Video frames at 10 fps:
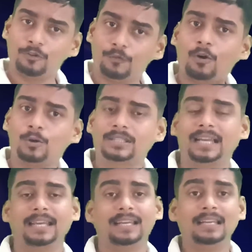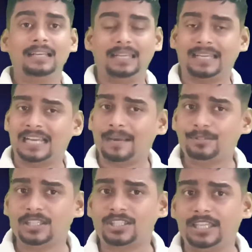वो होता है लेकिन
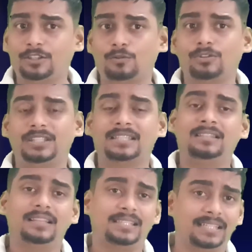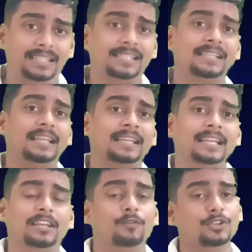आप जिस चीज़ को जिस नज़रिए से
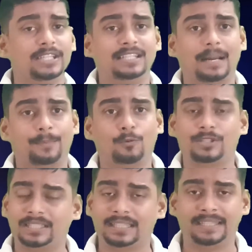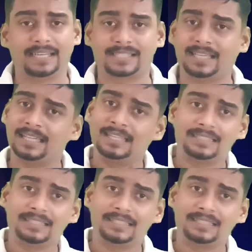देखेंगे वो चीज़ आपको उसी तरीके से